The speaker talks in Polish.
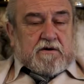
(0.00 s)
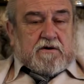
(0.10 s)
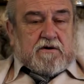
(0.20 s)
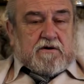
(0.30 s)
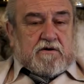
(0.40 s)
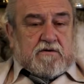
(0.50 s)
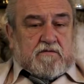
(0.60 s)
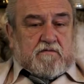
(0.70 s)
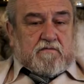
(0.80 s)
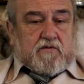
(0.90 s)
Y,
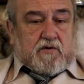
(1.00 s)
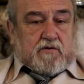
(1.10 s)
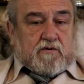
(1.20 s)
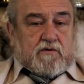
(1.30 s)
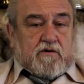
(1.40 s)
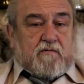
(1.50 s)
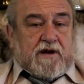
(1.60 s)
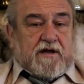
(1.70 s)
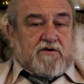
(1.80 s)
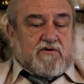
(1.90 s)
po
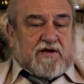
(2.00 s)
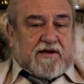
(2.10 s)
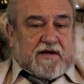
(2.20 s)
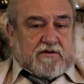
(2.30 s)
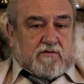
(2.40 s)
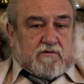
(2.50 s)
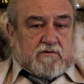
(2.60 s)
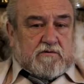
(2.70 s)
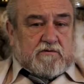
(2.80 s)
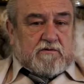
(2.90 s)
obaleniu caratu
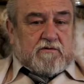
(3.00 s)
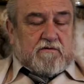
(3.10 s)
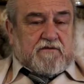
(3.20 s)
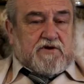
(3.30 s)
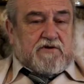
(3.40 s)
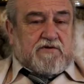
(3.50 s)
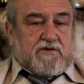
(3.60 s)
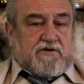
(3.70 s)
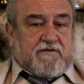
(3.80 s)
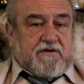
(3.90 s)
w
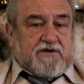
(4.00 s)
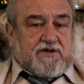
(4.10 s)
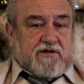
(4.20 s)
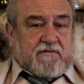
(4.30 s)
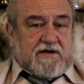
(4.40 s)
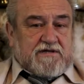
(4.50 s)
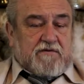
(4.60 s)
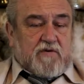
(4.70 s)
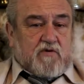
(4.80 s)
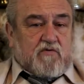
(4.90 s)
1917
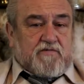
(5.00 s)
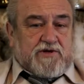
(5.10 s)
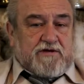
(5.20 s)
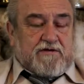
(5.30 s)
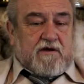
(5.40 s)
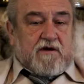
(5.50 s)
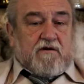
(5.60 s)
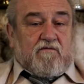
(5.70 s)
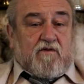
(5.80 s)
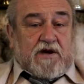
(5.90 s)
roku przez
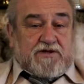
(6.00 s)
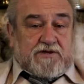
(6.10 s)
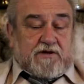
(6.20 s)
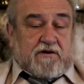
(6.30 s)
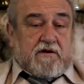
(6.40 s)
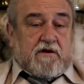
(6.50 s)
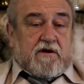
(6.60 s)
właśnie